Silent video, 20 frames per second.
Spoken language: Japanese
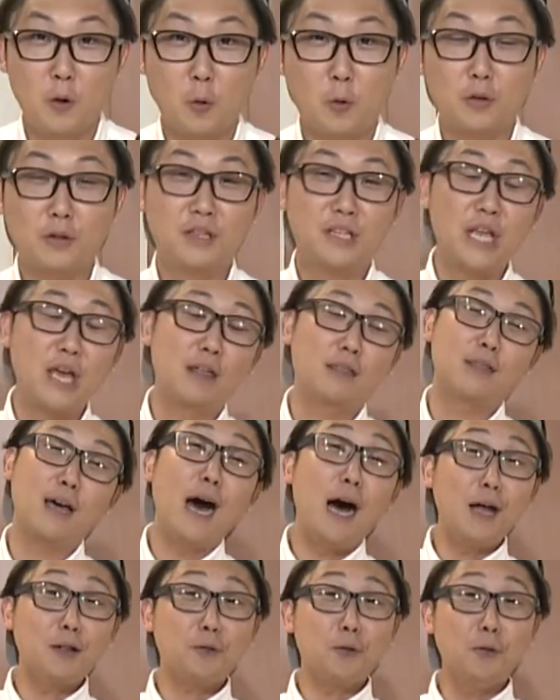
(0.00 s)
これ
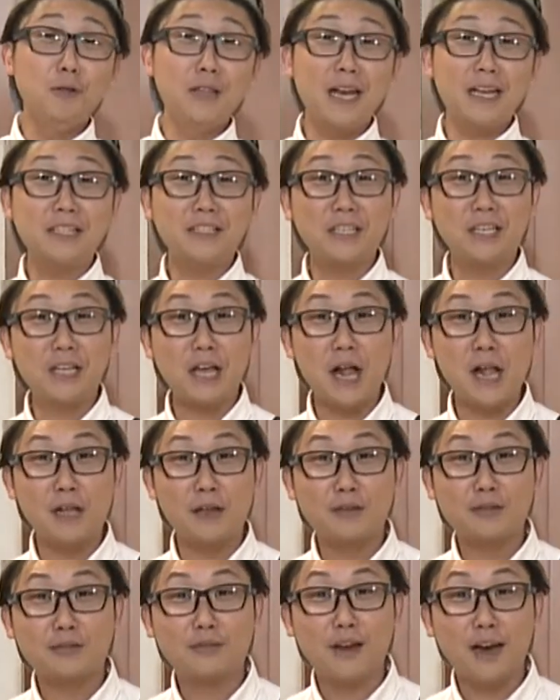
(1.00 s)
デザートなんじゃない
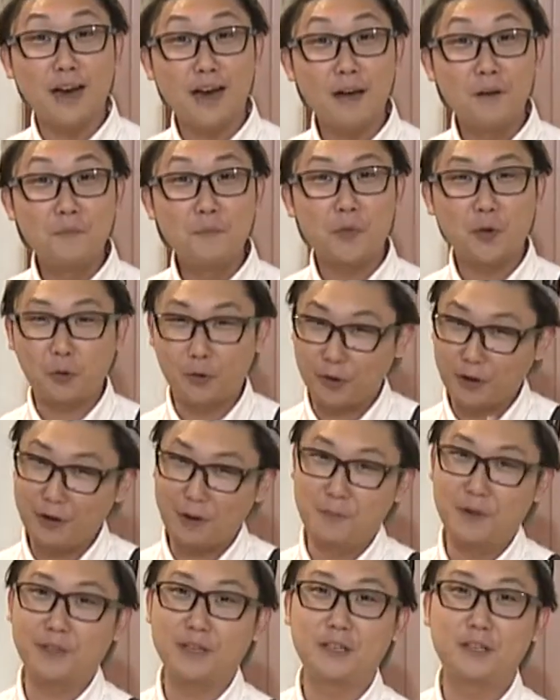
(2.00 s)
ですかこれ
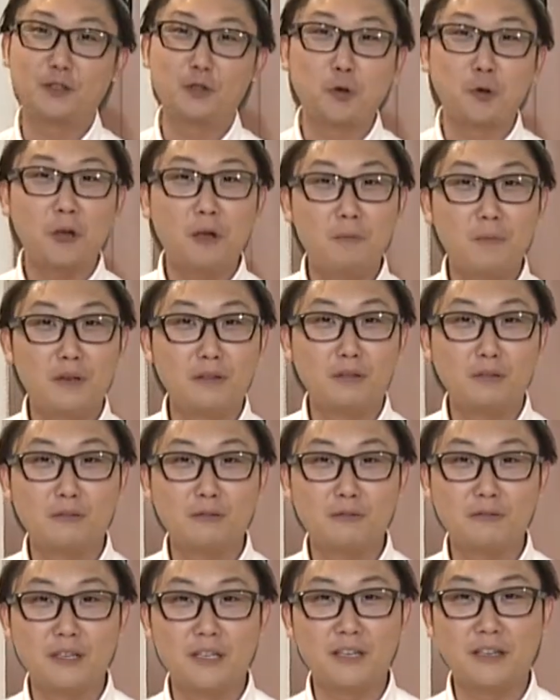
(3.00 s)
はまた一生懸命
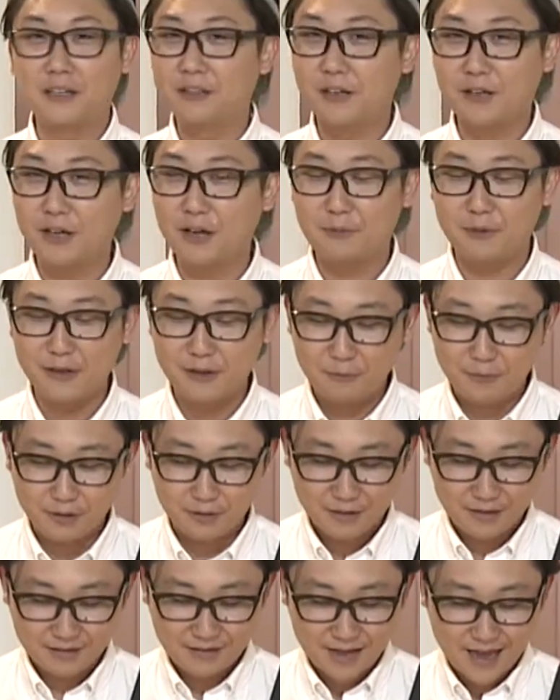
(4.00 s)
作っていかなければいけま
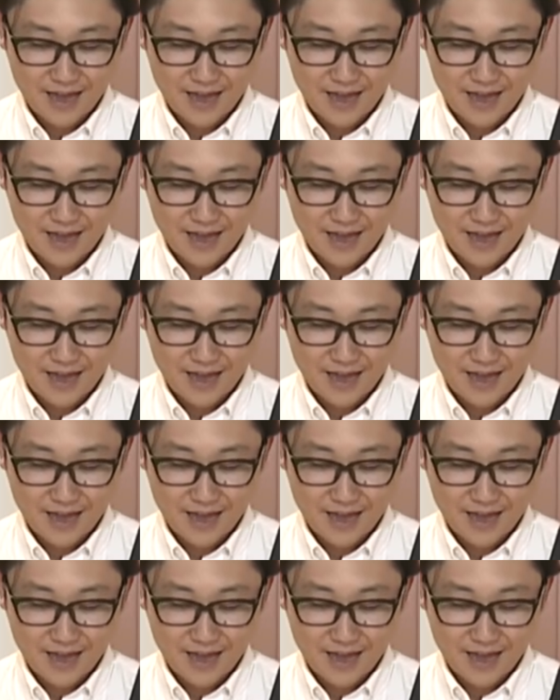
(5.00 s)
せん